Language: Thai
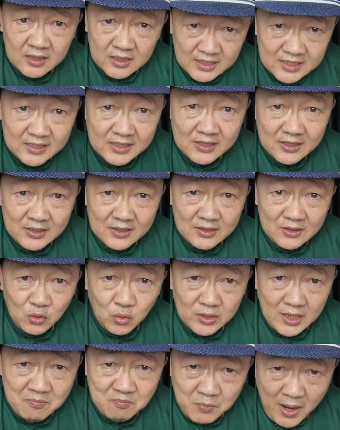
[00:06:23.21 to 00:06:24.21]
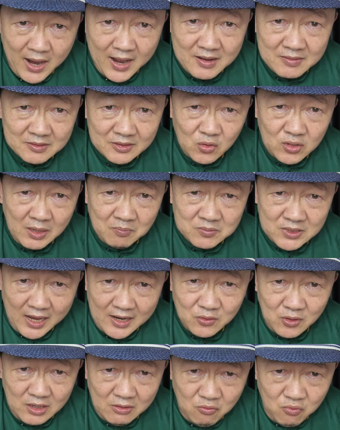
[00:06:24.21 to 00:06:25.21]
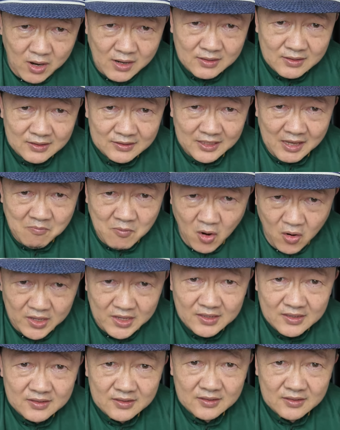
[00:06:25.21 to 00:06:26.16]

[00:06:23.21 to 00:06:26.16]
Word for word: เฮ้ยอยู่ในป่าต้องเก็บตังค์ด้วยหรือวะเจมอย